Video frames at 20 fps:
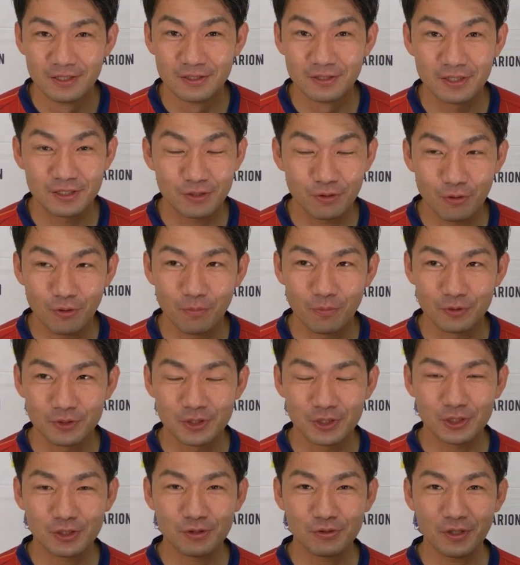でそのもう
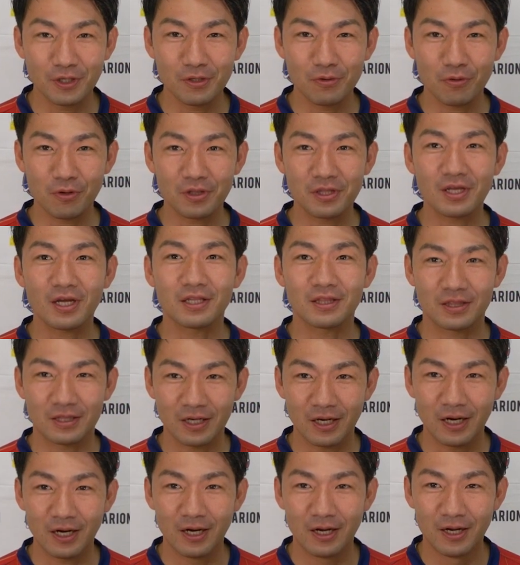机に置いてあっ
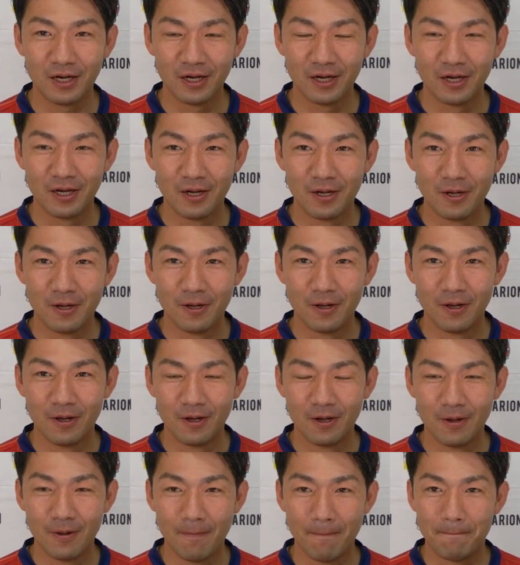た
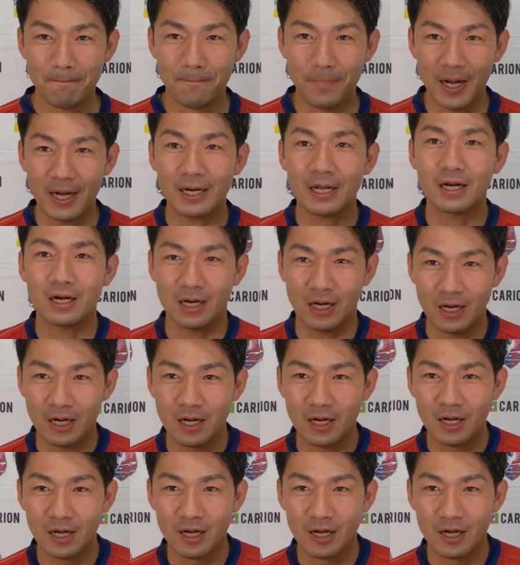バナナ